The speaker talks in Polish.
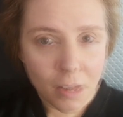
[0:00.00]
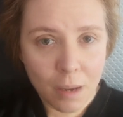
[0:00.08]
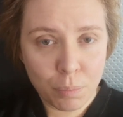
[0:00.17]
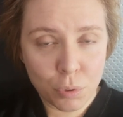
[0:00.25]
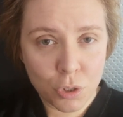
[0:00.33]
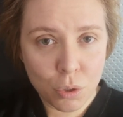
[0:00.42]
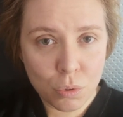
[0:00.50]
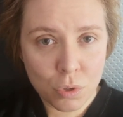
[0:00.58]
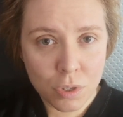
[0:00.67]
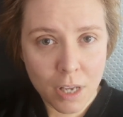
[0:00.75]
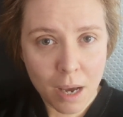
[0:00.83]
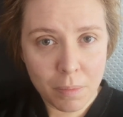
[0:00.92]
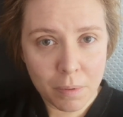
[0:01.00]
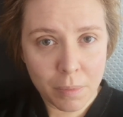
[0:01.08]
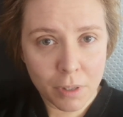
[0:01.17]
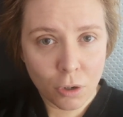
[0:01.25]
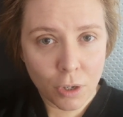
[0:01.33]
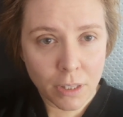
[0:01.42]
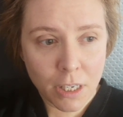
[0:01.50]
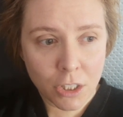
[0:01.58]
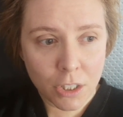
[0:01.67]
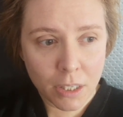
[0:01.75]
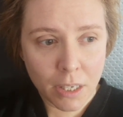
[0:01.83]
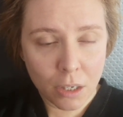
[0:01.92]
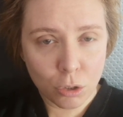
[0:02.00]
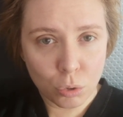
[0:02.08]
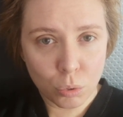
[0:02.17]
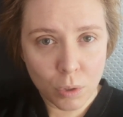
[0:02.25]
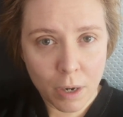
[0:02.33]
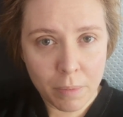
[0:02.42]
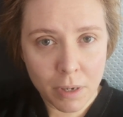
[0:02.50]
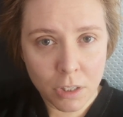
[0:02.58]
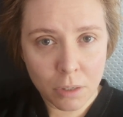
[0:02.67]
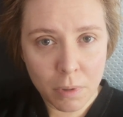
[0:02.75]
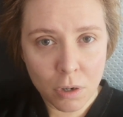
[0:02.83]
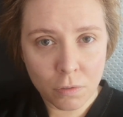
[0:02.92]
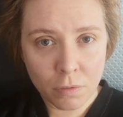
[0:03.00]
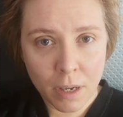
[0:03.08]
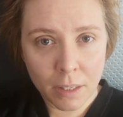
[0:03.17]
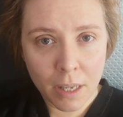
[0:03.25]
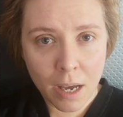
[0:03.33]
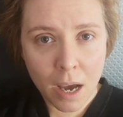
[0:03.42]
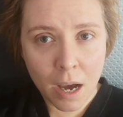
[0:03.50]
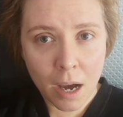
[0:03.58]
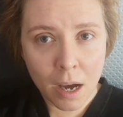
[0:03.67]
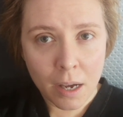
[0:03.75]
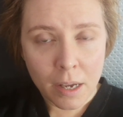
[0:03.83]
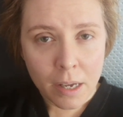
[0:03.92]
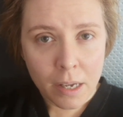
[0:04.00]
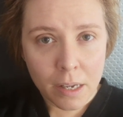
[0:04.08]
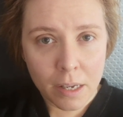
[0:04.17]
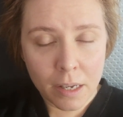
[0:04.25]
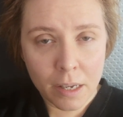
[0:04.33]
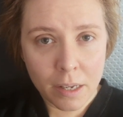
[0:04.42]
Na później już zostałaby mi tylko jedna ściana, która będzie malowana y,